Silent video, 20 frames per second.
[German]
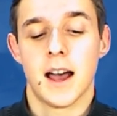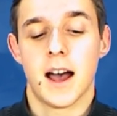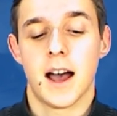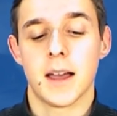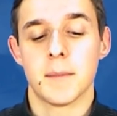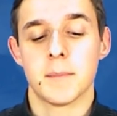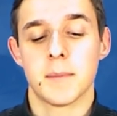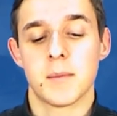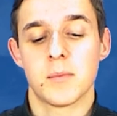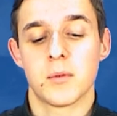
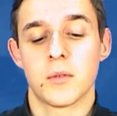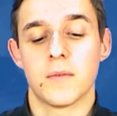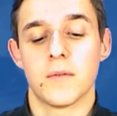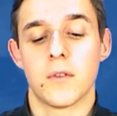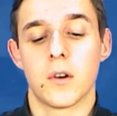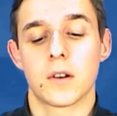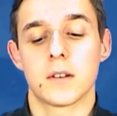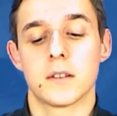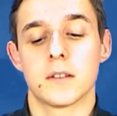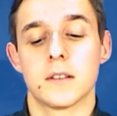Einmal pro
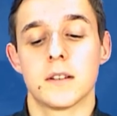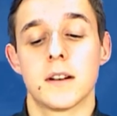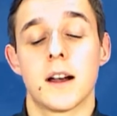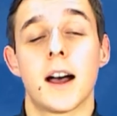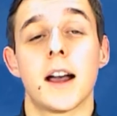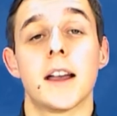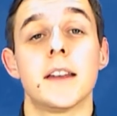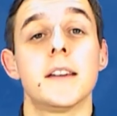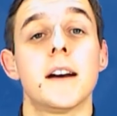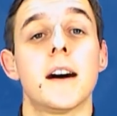Woche
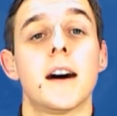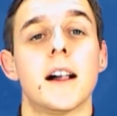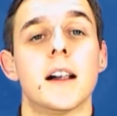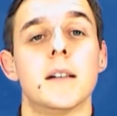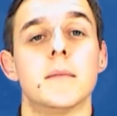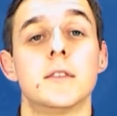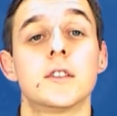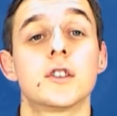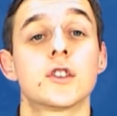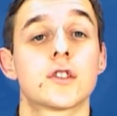eine
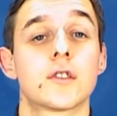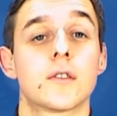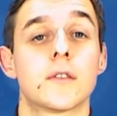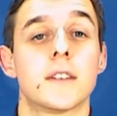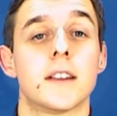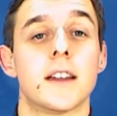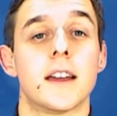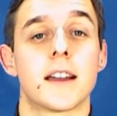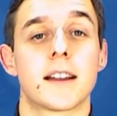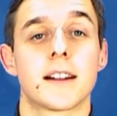halbe
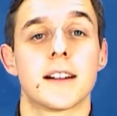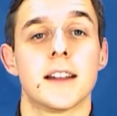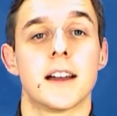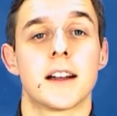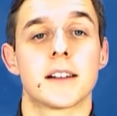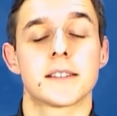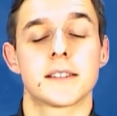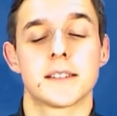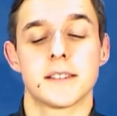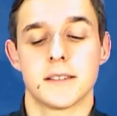Stunde,
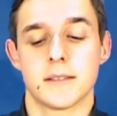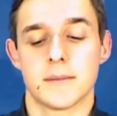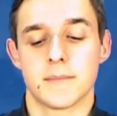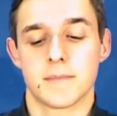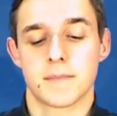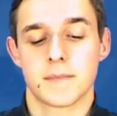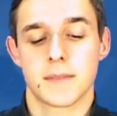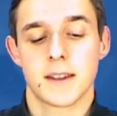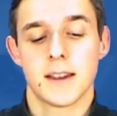erklärt sie.